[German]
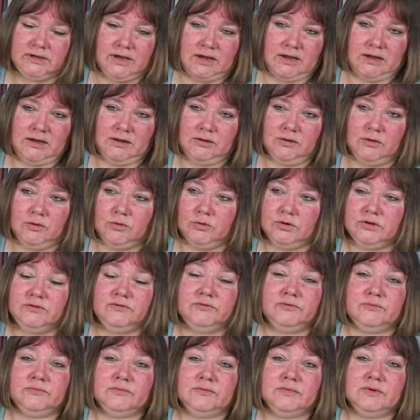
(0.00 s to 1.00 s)
ja, und
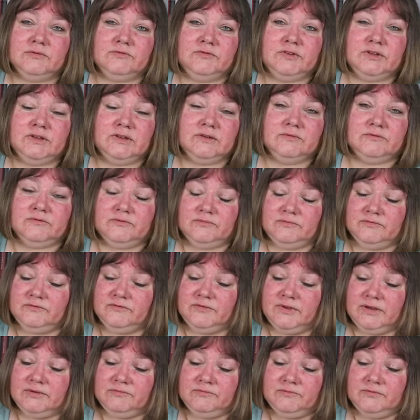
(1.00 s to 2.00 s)
wie,
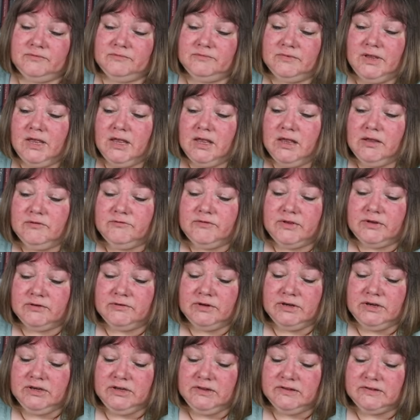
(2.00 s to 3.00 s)
wer, wer
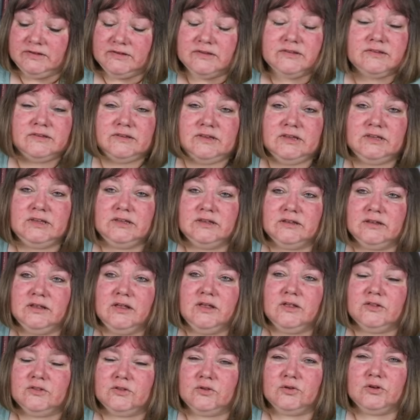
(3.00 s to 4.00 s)
genießt es nicht,
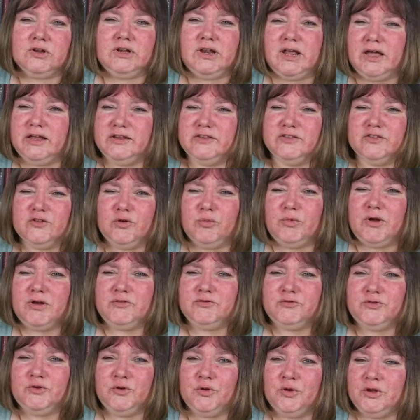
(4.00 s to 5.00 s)
so einen kleinen
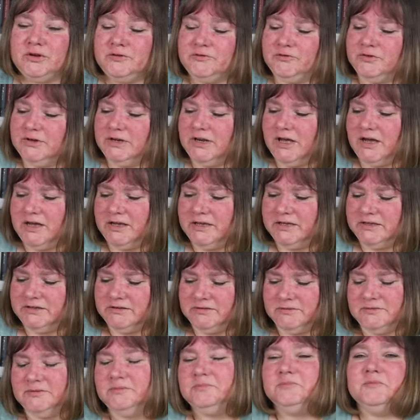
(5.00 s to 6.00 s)
Sommerflirt
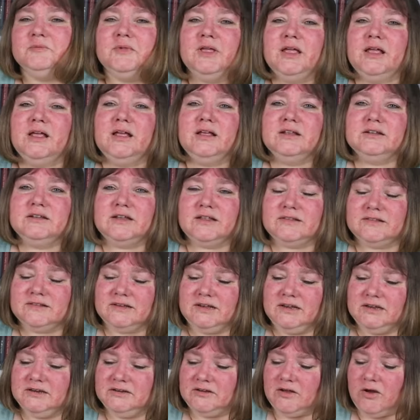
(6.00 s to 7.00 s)
vielleicht. Hm? Das
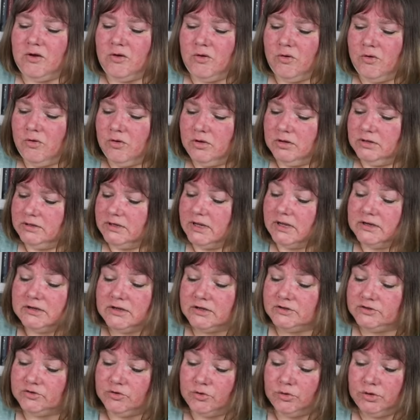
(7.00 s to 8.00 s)
klingt auch nach
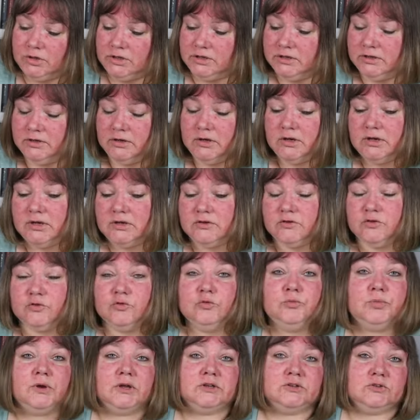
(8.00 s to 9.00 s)
einer tollen,
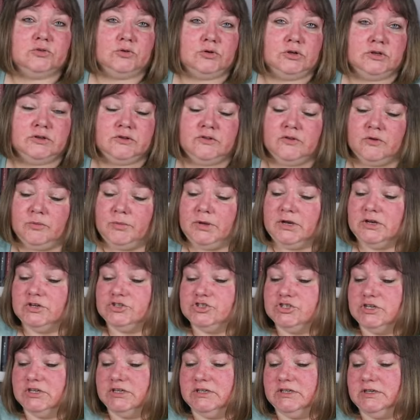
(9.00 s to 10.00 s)
super tollen
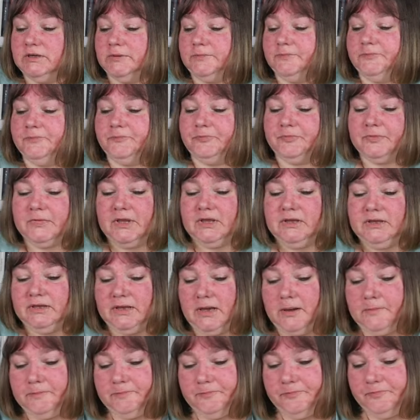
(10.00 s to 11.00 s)
Sommergeschichte.
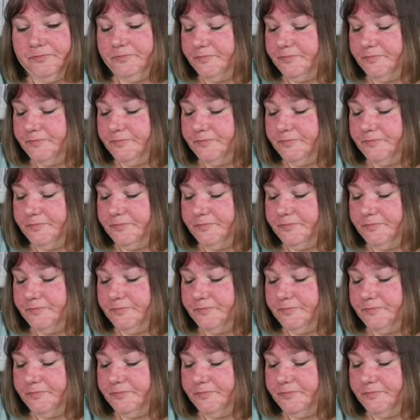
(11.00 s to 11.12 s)
Ja,